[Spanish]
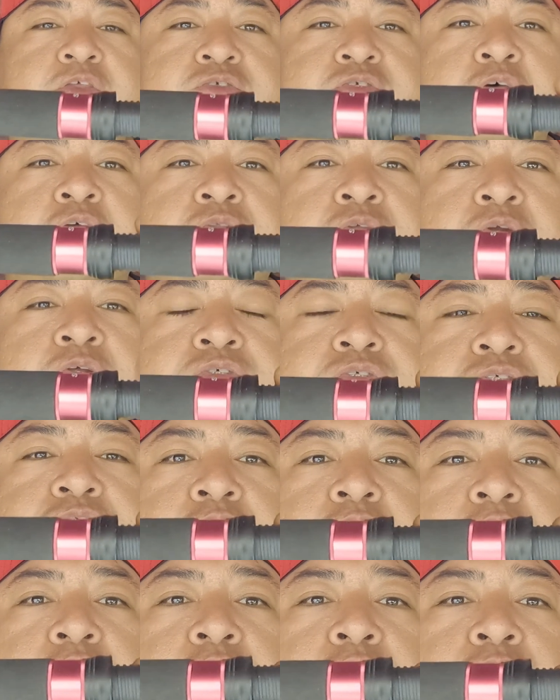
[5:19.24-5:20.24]
nosotros
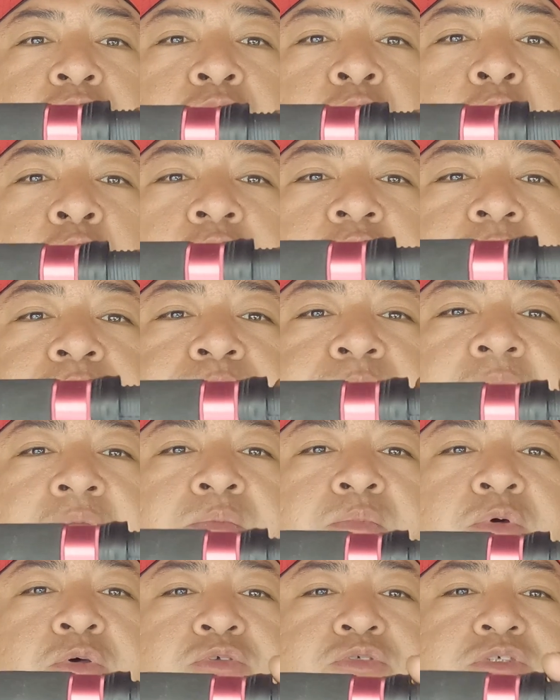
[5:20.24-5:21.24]
no
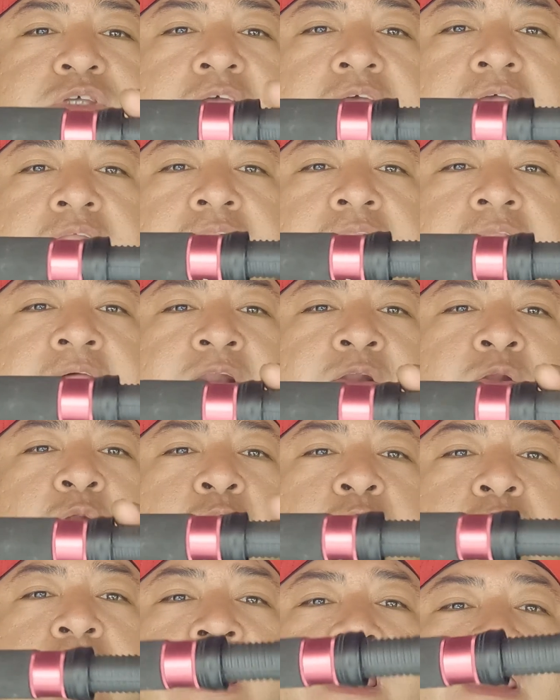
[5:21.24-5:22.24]
limpiamos la
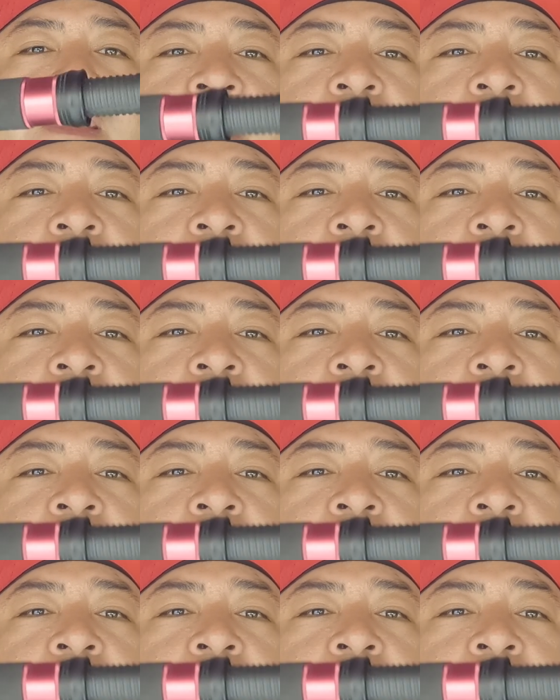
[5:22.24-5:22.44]
rosca